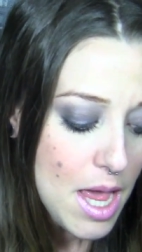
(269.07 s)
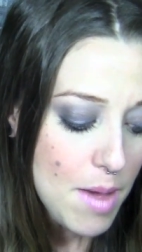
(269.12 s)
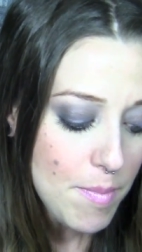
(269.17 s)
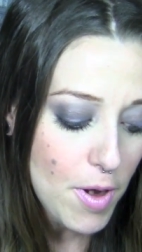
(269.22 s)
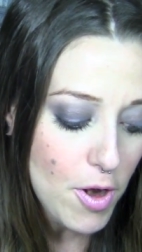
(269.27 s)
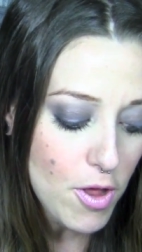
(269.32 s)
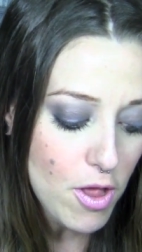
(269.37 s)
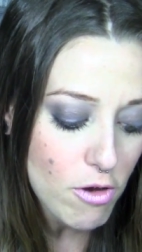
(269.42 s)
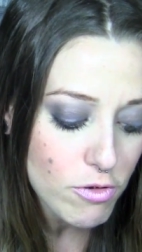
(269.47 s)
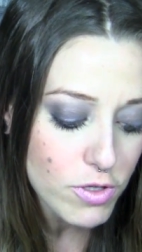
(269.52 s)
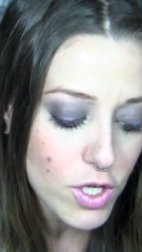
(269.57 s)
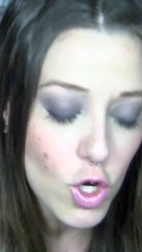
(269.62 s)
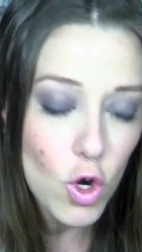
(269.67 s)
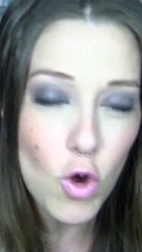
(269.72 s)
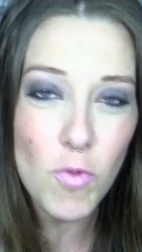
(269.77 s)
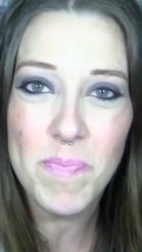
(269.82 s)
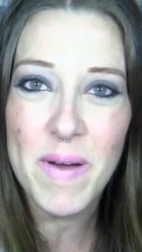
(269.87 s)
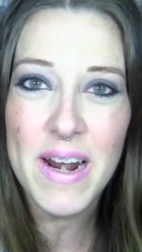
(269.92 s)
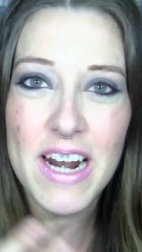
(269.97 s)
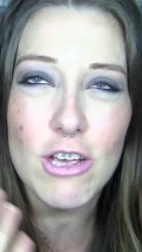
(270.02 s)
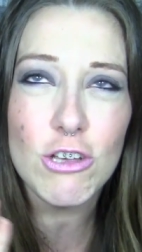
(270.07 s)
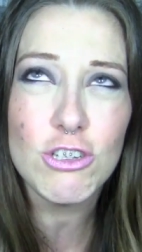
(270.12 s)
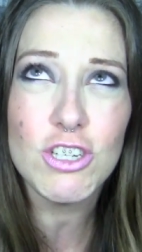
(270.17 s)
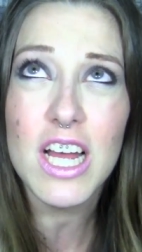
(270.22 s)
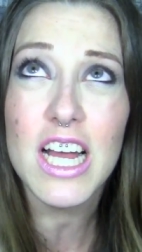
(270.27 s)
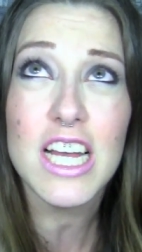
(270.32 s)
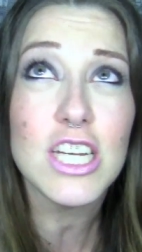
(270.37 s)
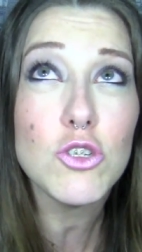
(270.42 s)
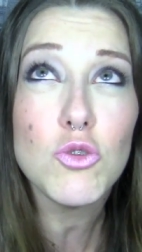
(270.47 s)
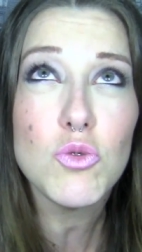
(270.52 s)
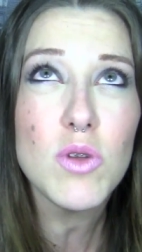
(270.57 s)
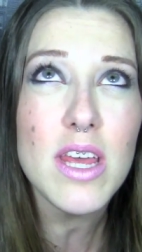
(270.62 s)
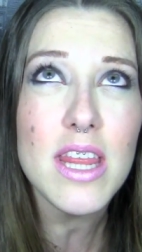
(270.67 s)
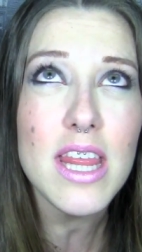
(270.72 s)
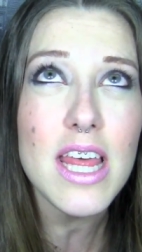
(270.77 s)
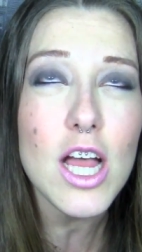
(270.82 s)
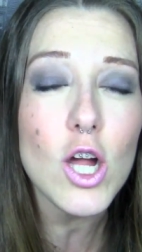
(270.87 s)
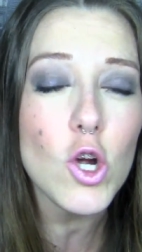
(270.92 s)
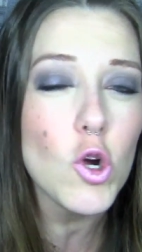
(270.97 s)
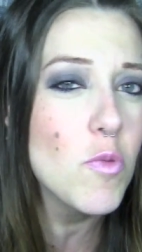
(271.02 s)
Pero ya os digo, para que os hagáis una idea,